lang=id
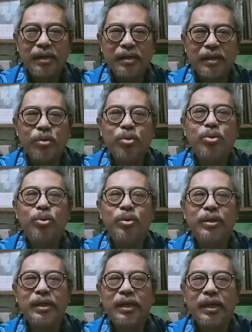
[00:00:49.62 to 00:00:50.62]
Itu
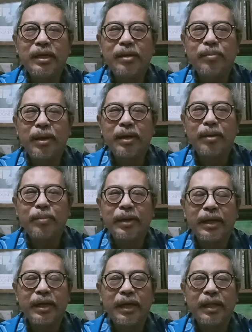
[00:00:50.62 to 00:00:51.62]
dunia di mana
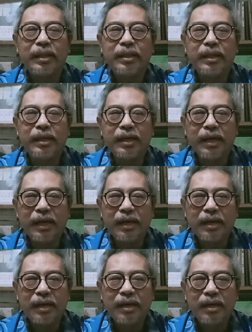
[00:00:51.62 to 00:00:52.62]
mereka tinggal,
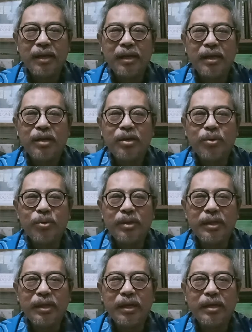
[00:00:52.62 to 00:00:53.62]

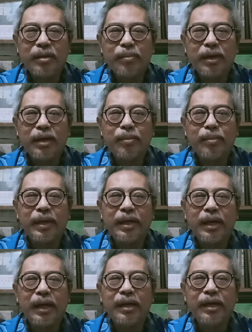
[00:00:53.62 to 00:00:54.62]
dunia di mana
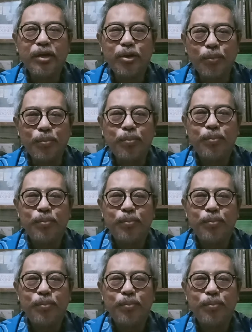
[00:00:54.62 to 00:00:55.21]
mereka hidup.